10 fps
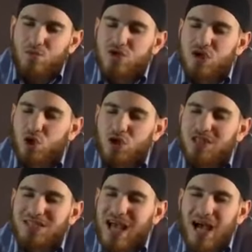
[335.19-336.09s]
müsste doch
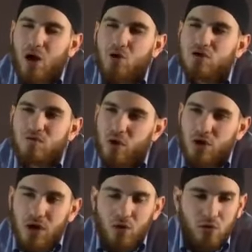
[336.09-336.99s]
diese
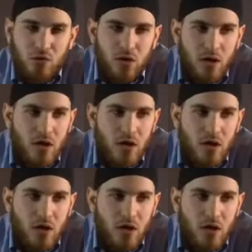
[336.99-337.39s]
Herausforderung,